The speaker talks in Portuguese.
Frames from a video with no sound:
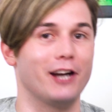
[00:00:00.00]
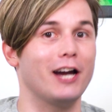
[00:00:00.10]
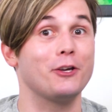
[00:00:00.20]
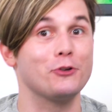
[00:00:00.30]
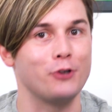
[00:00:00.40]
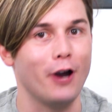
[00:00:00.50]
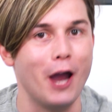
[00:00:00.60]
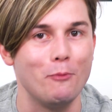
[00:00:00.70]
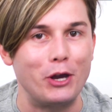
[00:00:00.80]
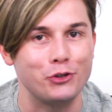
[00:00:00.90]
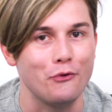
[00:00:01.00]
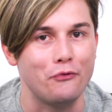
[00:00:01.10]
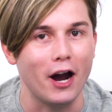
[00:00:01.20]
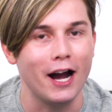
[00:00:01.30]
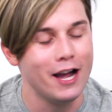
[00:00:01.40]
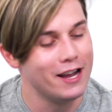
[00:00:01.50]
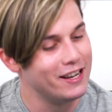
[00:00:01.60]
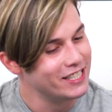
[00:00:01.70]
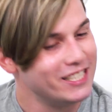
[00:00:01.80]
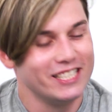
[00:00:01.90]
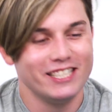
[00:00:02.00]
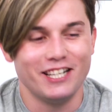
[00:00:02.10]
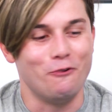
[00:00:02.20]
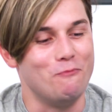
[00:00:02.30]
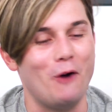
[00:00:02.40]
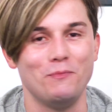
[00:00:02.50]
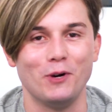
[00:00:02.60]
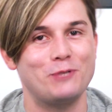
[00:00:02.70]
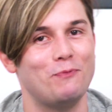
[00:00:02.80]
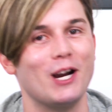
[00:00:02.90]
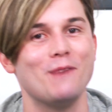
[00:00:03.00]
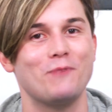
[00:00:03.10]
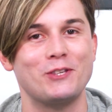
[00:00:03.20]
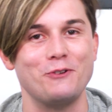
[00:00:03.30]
Será que eu sou realmente um fã? Eu mal posso esperar pra